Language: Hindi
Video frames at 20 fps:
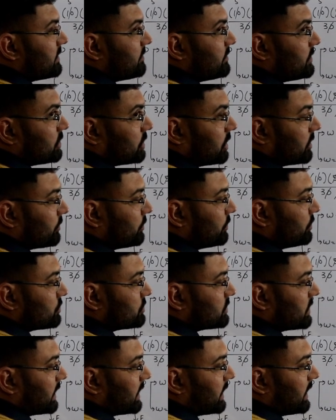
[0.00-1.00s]
ये भी टॉर्क
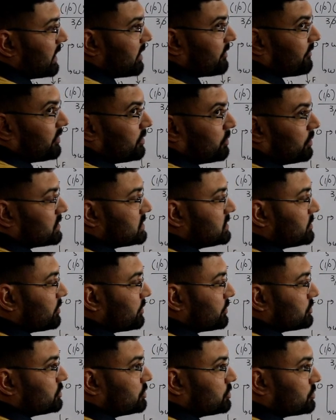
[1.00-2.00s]
प्रोड्यूस करेगा एफ इनवर्सली
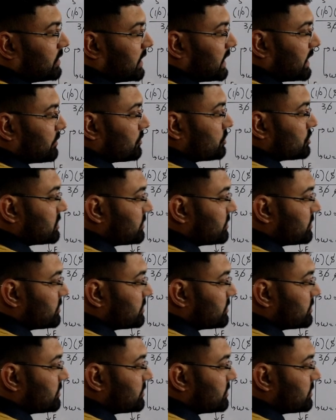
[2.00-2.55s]
प्रोपोर्शनल टू आर आपको